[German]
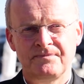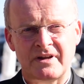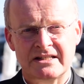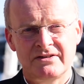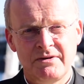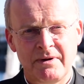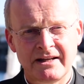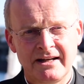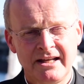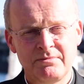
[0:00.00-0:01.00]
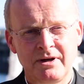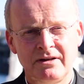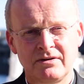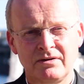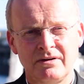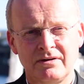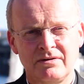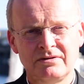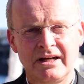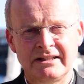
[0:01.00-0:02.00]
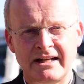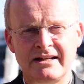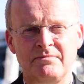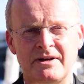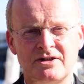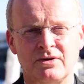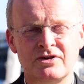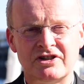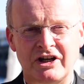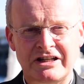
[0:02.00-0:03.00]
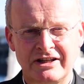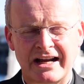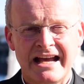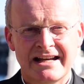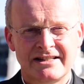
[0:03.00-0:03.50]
Das ist wie bei der Liebe und erinnert an den Passionssonntag.